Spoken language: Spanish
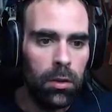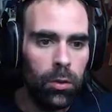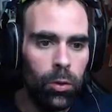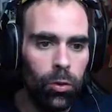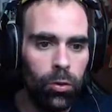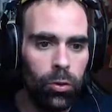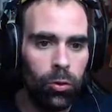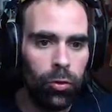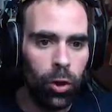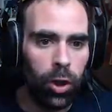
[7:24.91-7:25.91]

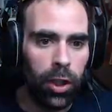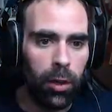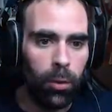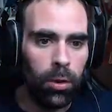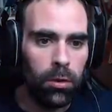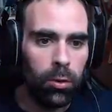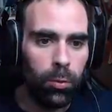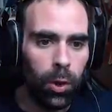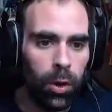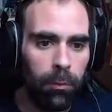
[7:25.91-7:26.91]
No, sé lo que llevo. ¿No
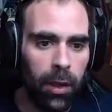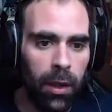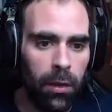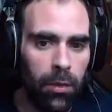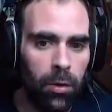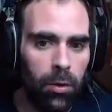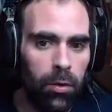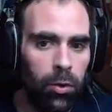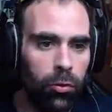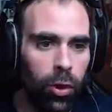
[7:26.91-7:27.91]
puedo cambiarlo? No,
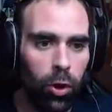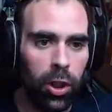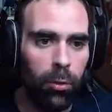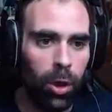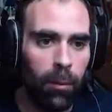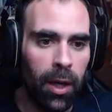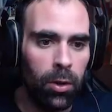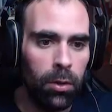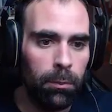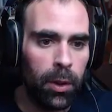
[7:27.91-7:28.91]
no sé lo que llevo en la
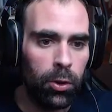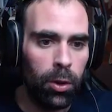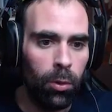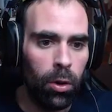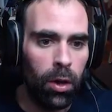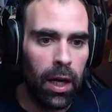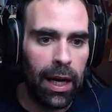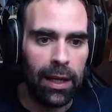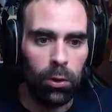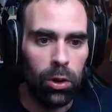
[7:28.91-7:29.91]
mano, pero llevo
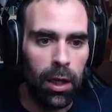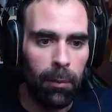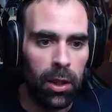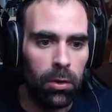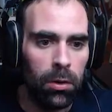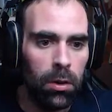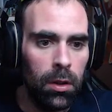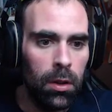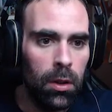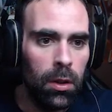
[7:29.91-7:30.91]
algo en la mano.
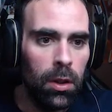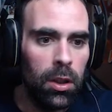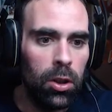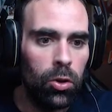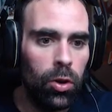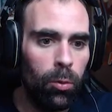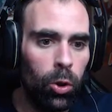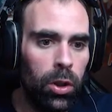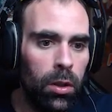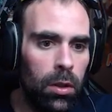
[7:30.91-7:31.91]
¿Y dónde
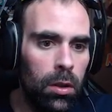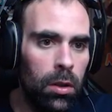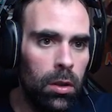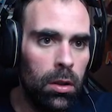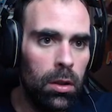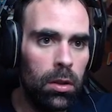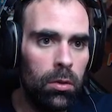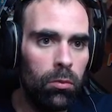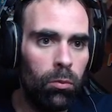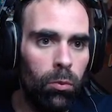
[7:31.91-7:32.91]
voy?
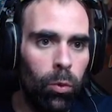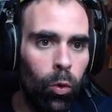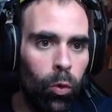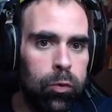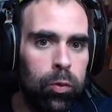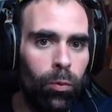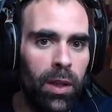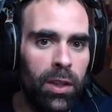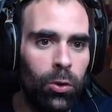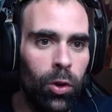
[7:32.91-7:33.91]
Buf, me
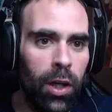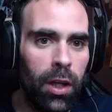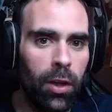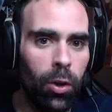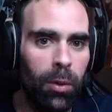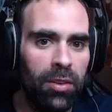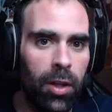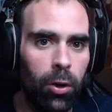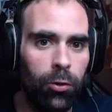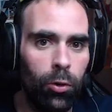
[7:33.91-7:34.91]
estoy rayando
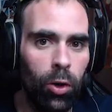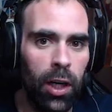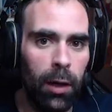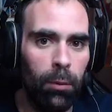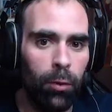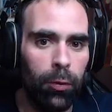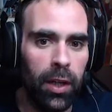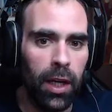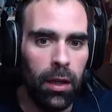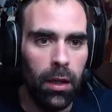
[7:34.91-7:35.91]
demasiado. ¿Eso no era el boss
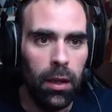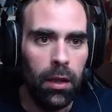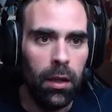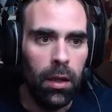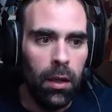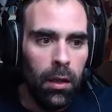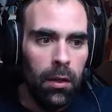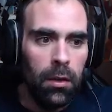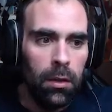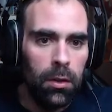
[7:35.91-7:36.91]
final? ¡Ah!
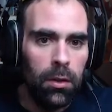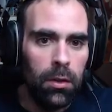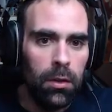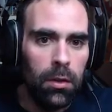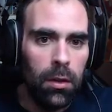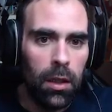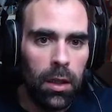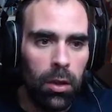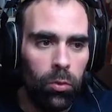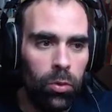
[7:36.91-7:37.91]

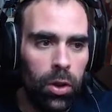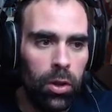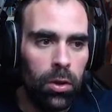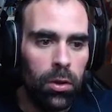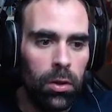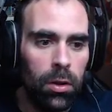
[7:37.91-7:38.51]
Aquí hay un tío